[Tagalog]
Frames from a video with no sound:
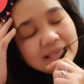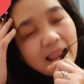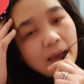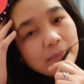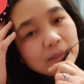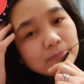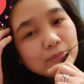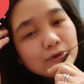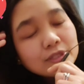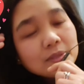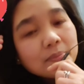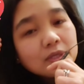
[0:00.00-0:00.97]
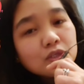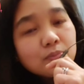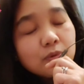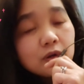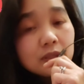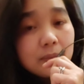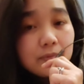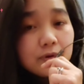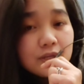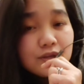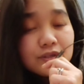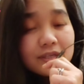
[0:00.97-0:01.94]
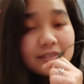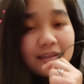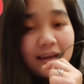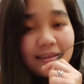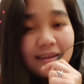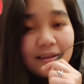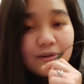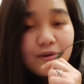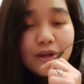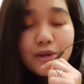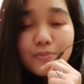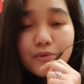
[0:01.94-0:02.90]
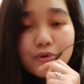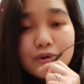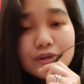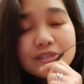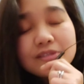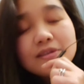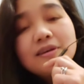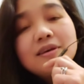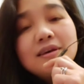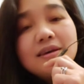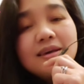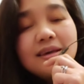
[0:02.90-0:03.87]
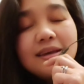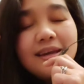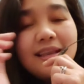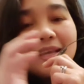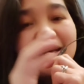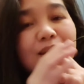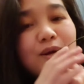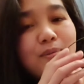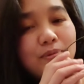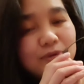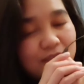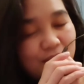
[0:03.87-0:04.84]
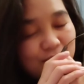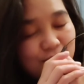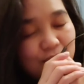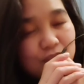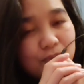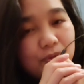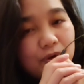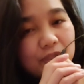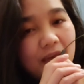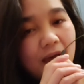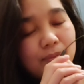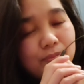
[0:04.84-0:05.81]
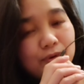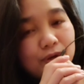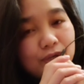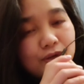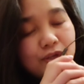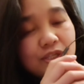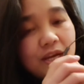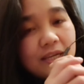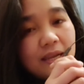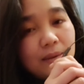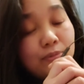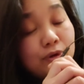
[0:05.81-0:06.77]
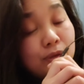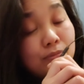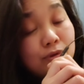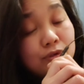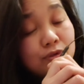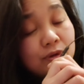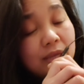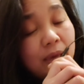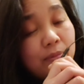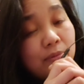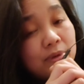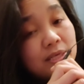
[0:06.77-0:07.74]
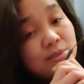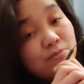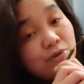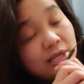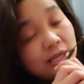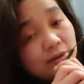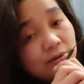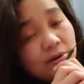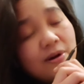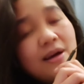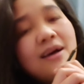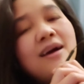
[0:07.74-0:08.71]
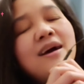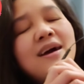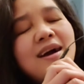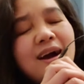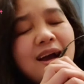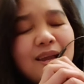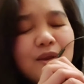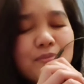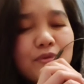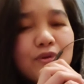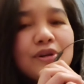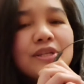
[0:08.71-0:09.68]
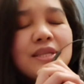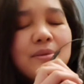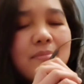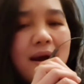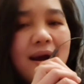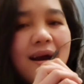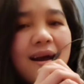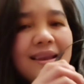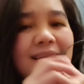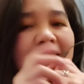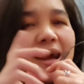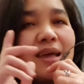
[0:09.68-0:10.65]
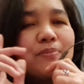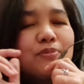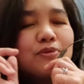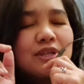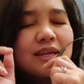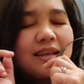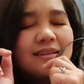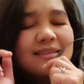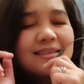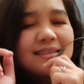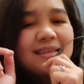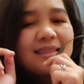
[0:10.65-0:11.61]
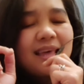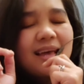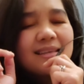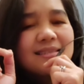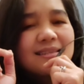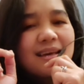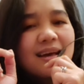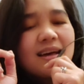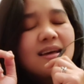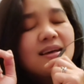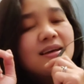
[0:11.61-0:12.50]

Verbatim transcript: salamat po sa pagsuporta po ninyo sa channel ko. And of course, hihilingin ko po sa inyo na suportahan po ninyo ang channel po ni Bunso Glemo Migs Molino. And of course, ni Mahal, kahit po siya nasa sa taas na,